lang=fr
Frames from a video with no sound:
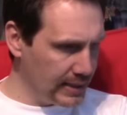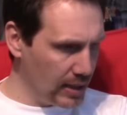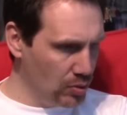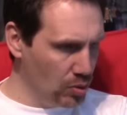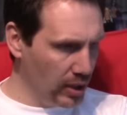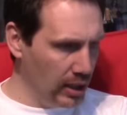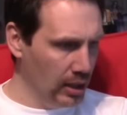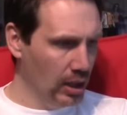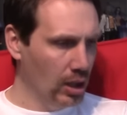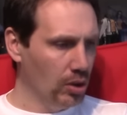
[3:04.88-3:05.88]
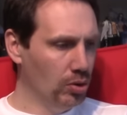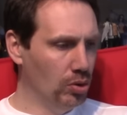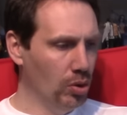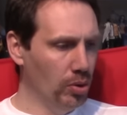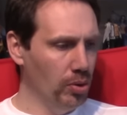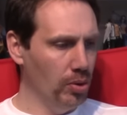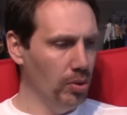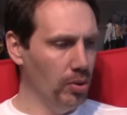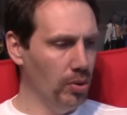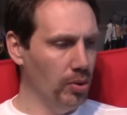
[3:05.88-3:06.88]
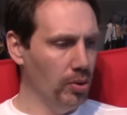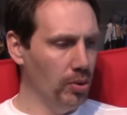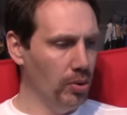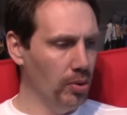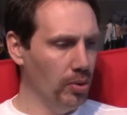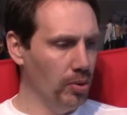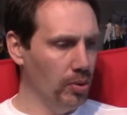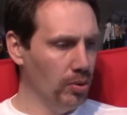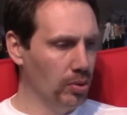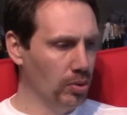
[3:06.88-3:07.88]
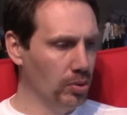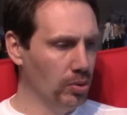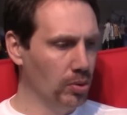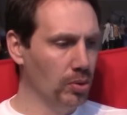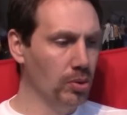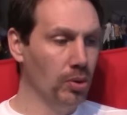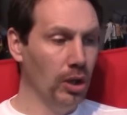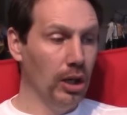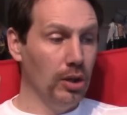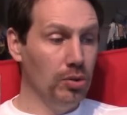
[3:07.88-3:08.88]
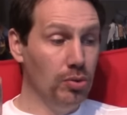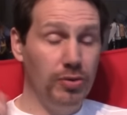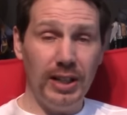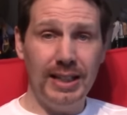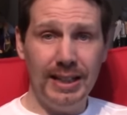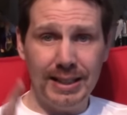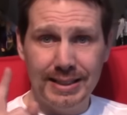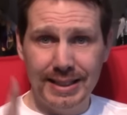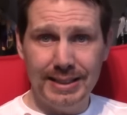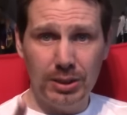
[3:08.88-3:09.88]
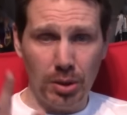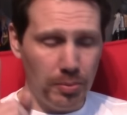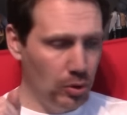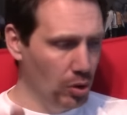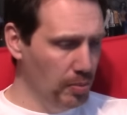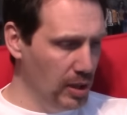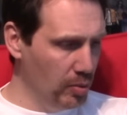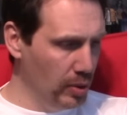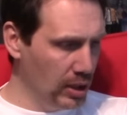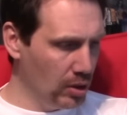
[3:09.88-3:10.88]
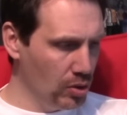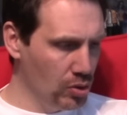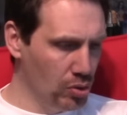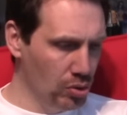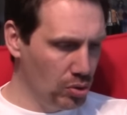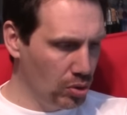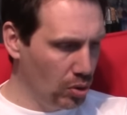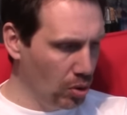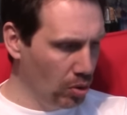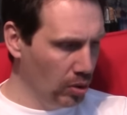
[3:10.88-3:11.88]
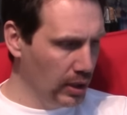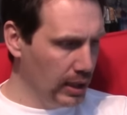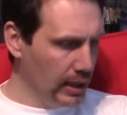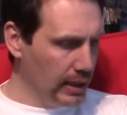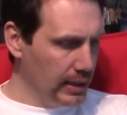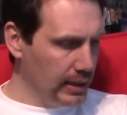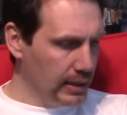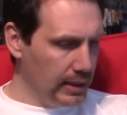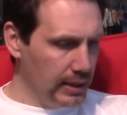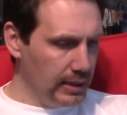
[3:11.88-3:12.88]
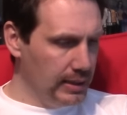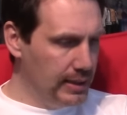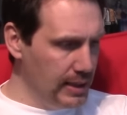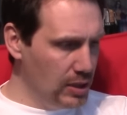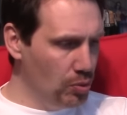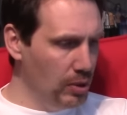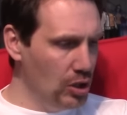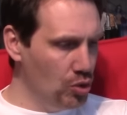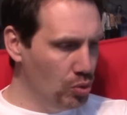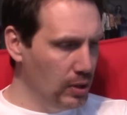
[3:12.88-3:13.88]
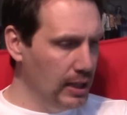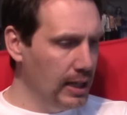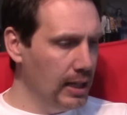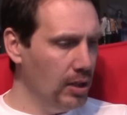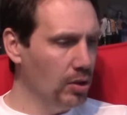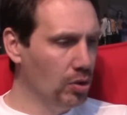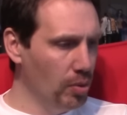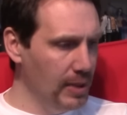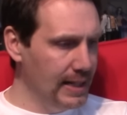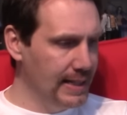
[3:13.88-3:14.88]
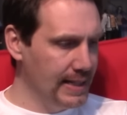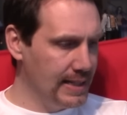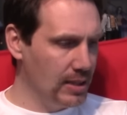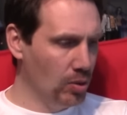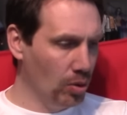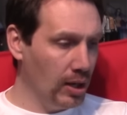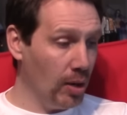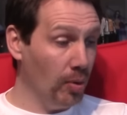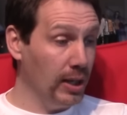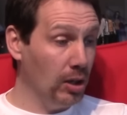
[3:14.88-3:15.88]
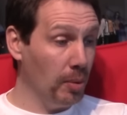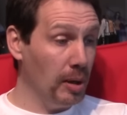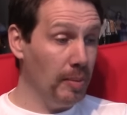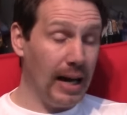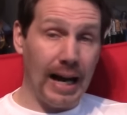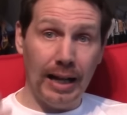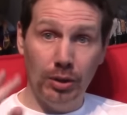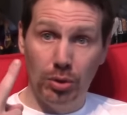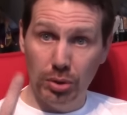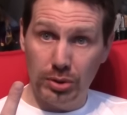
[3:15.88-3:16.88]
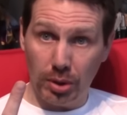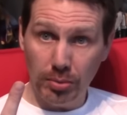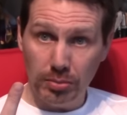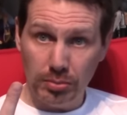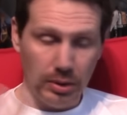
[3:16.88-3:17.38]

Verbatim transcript: ça a duré de, de du 21 décembre 2008 jusqu'au 18 juillet 2010. Donc là, on est quand même à deux ans.